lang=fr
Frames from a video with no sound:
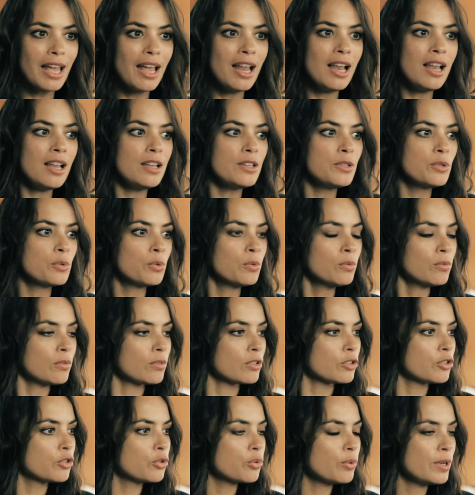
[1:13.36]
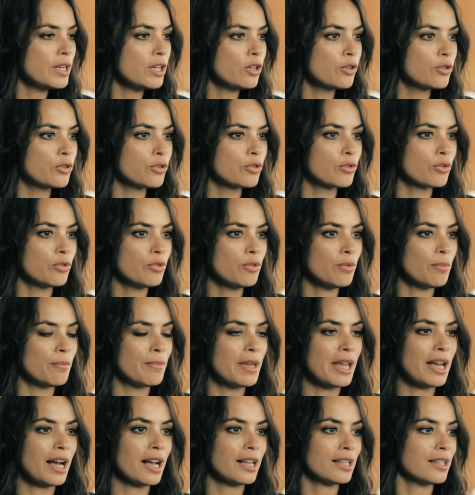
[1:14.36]
elles ont joué le jeu,
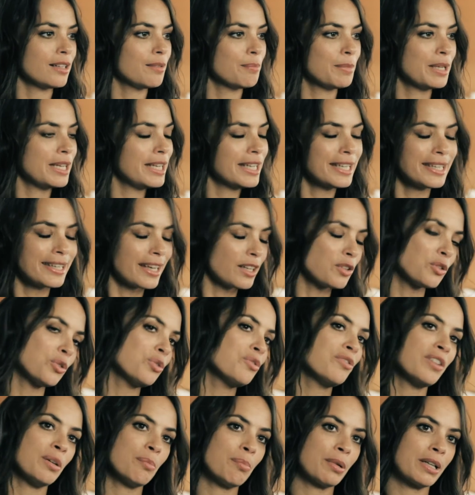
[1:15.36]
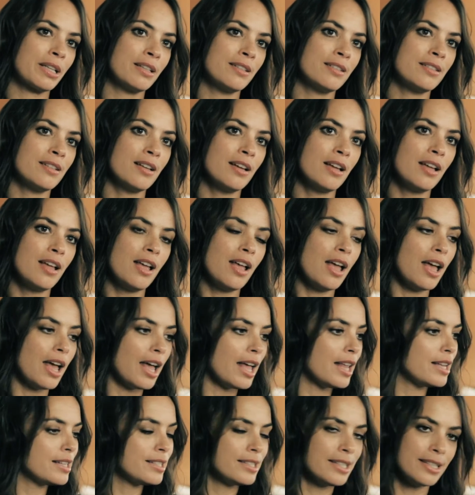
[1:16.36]
mais, mais les 80 prises,
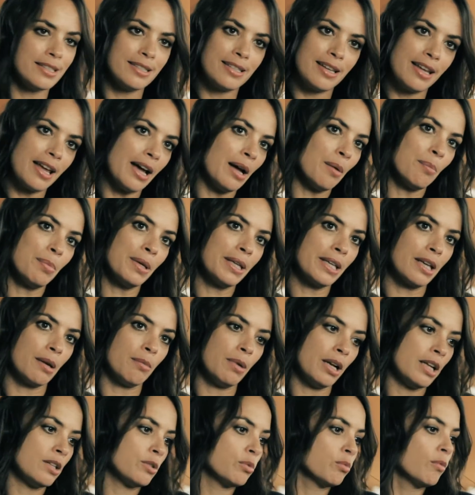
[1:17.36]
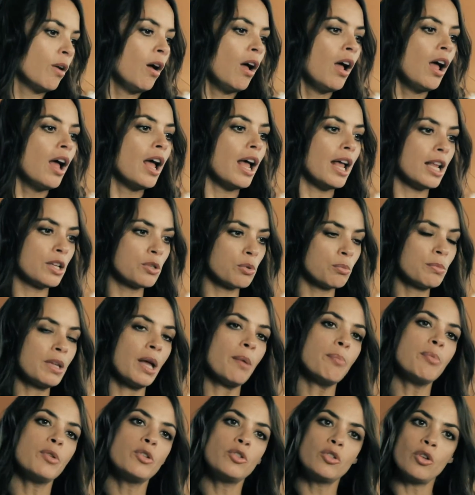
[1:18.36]
elles étaient impeccables. Elles ont, mis
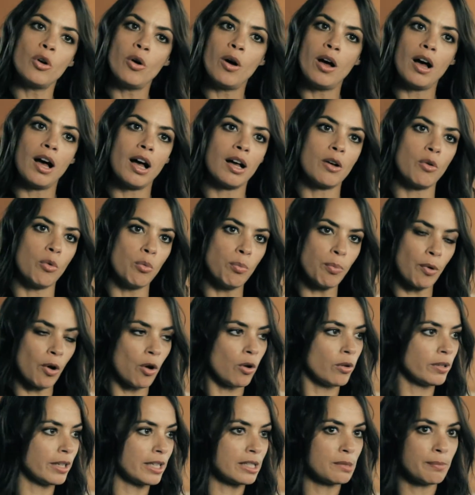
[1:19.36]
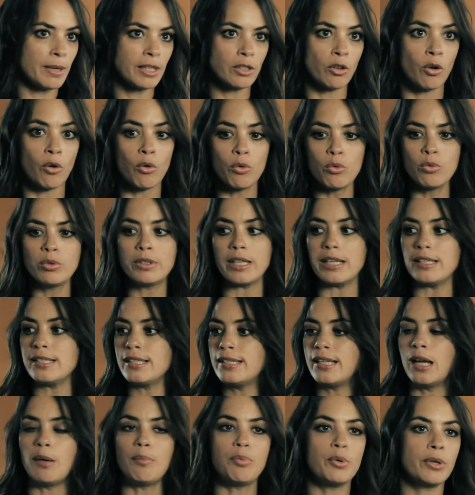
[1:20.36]
un peu de temps à comprendre, à se mettre en route, elles
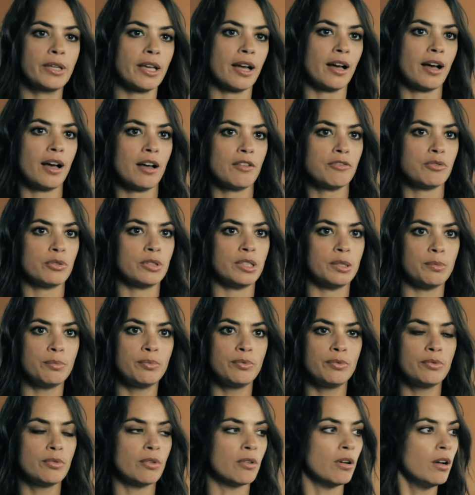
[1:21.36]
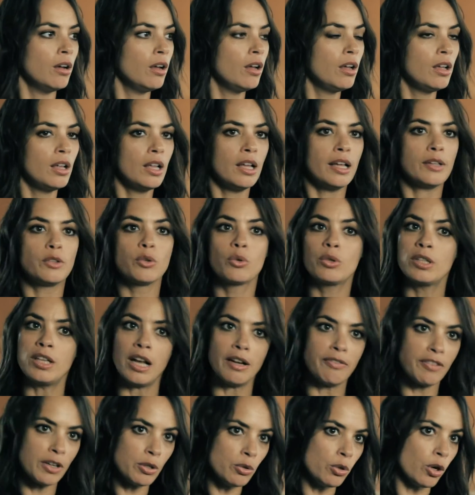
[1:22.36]
étaient un peu carafes au début. Euh, donc il
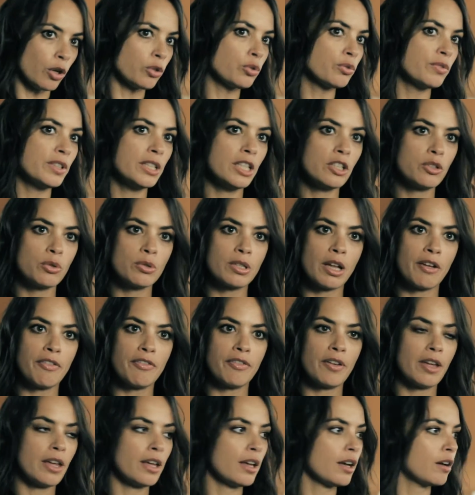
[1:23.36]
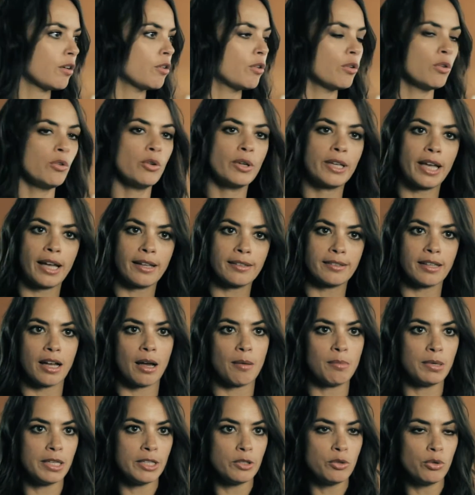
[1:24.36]
a fallu leur trouver des choses à faire, euh, le
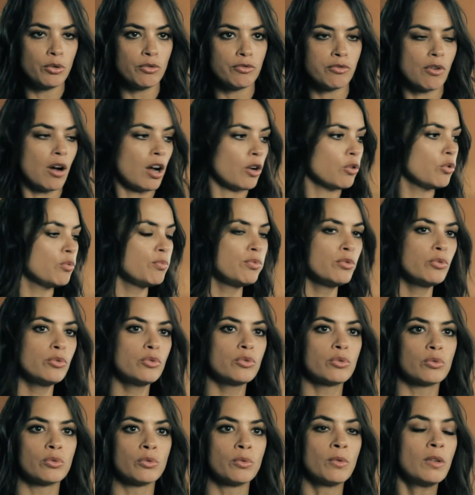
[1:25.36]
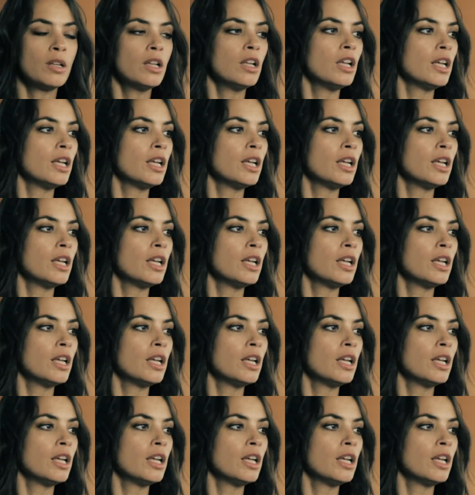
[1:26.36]
cartable, les devoirs, le blouson,